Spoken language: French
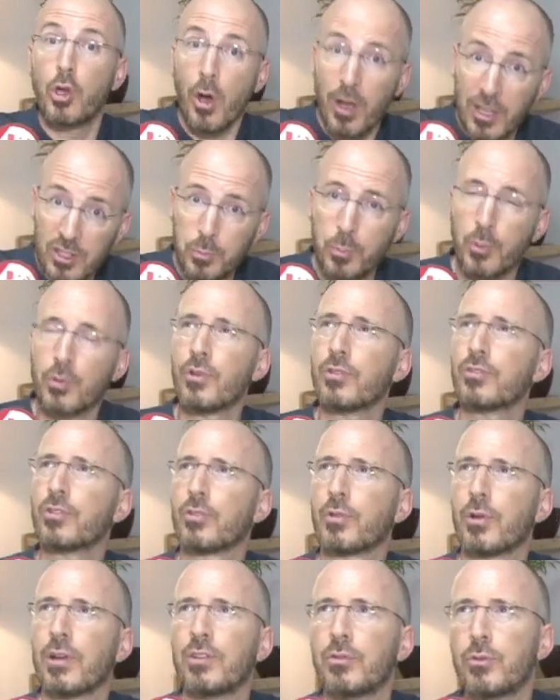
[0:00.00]
correspondance
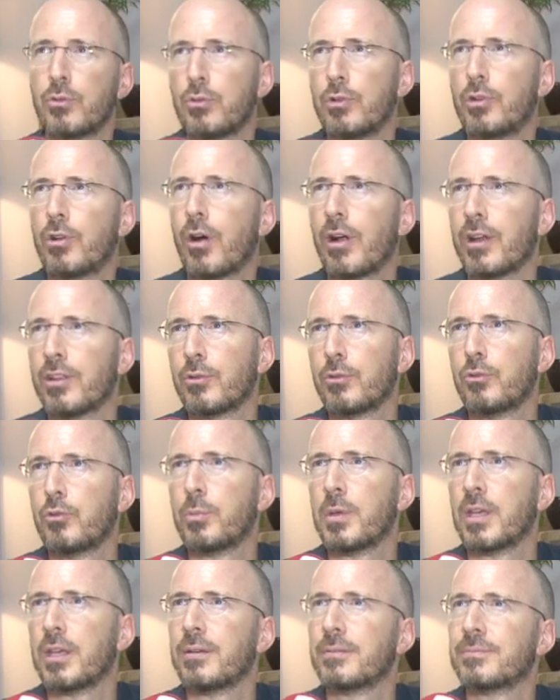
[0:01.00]
entre les zones du corps et les zones du
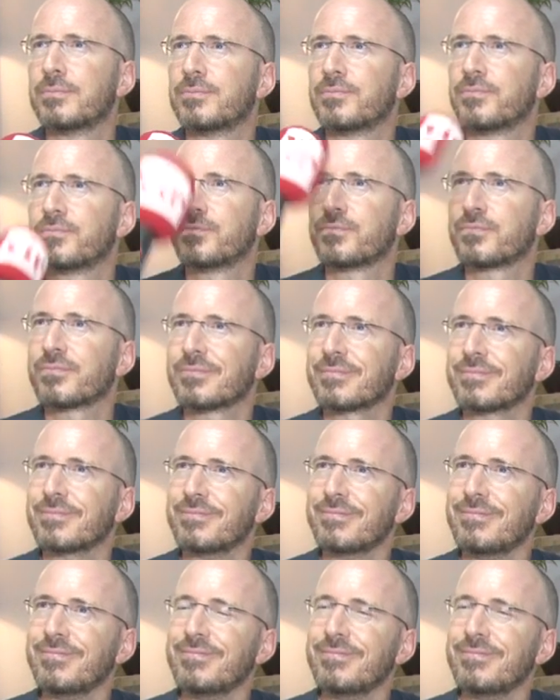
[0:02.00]
pied. Aujourd'hui,